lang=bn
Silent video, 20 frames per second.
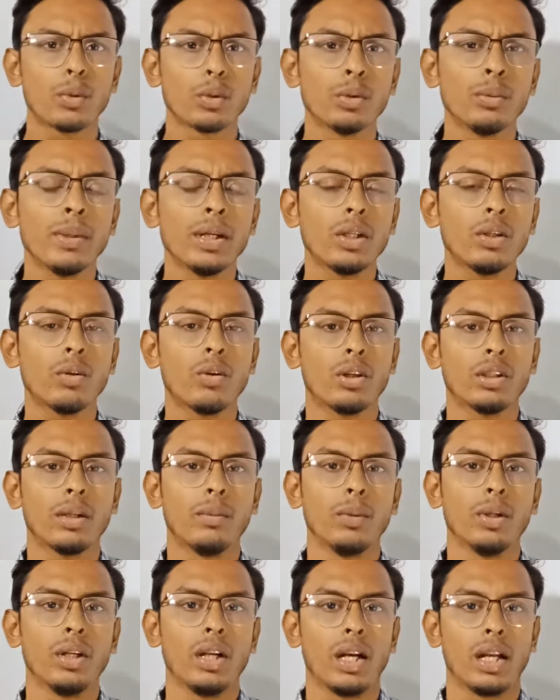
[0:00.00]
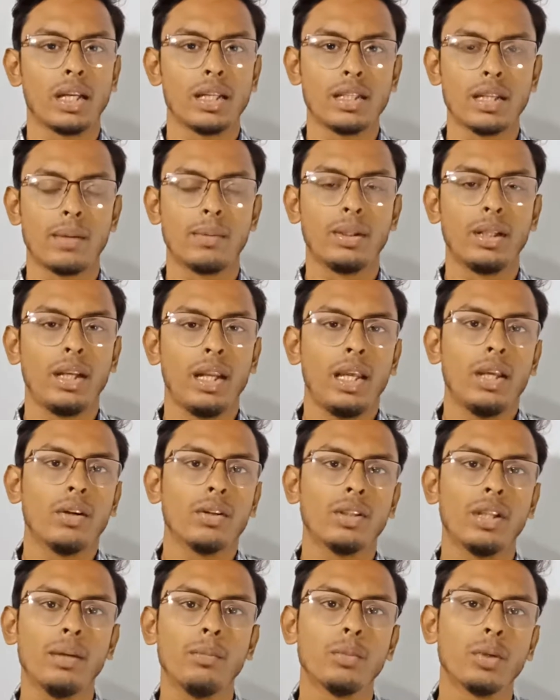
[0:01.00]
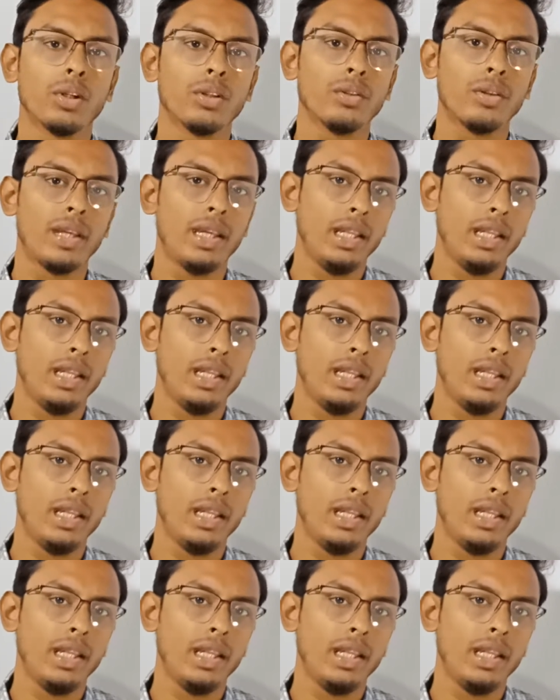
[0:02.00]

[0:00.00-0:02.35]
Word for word: প্রথমে একটু কথা বলে রাখি যে আমাদের এই অধ্যায়ে মূলত